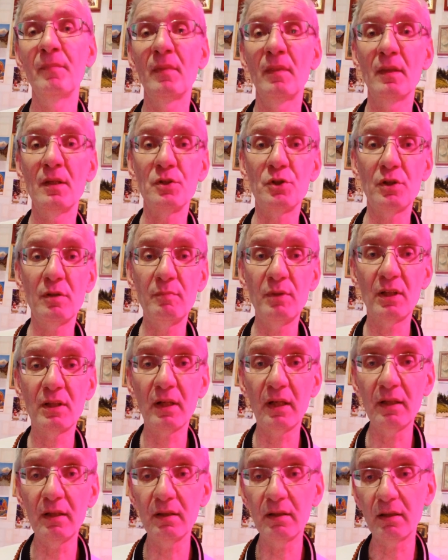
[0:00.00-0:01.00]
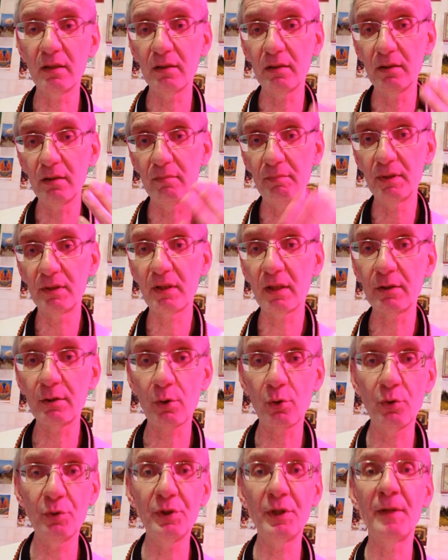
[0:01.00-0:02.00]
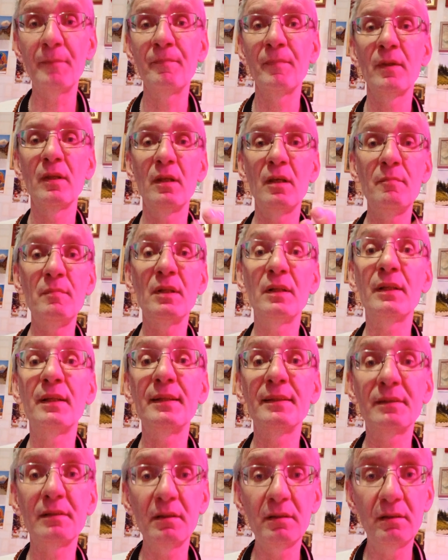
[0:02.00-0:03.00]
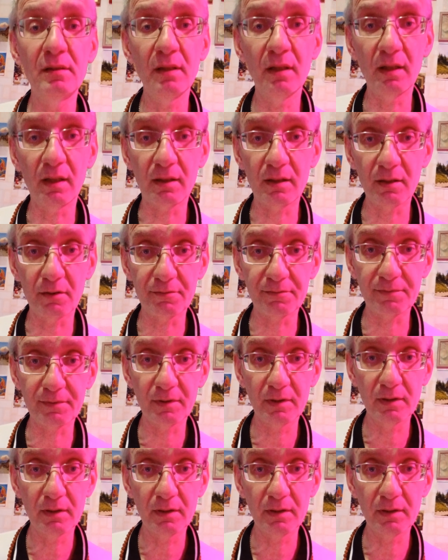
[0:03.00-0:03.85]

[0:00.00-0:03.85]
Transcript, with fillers: значит, и Михаила, и Метатрона, и Мелхиседеков.